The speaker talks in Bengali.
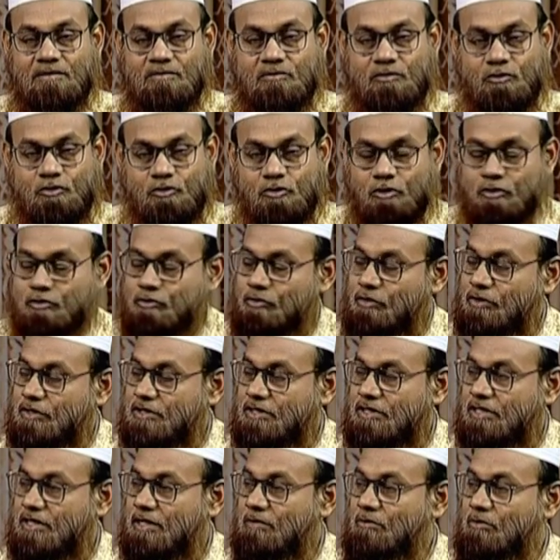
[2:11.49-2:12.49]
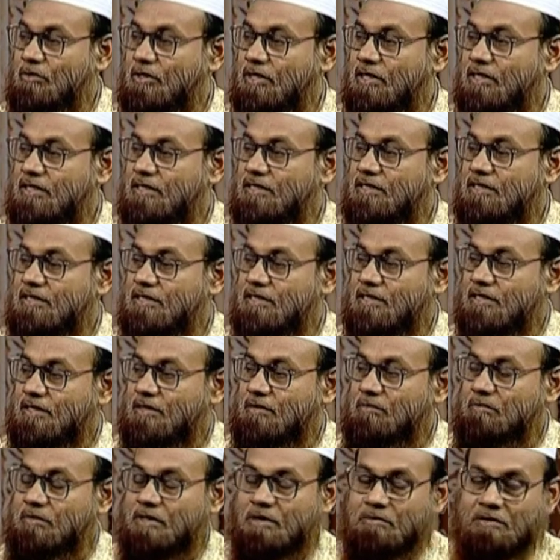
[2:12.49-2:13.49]
ফজিলত রয়েছে এবং এর
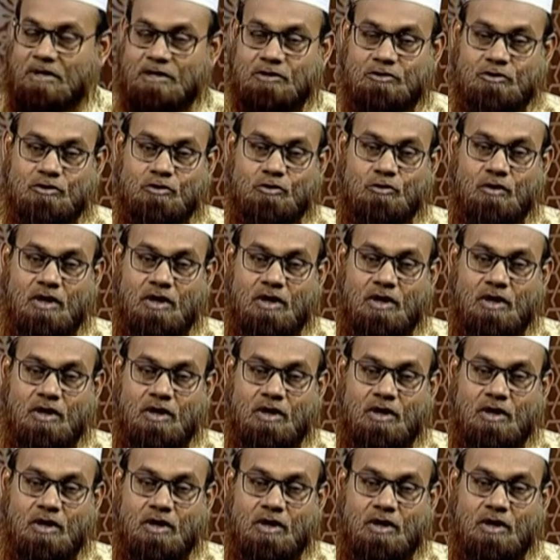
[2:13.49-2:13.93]
মেহমান যদি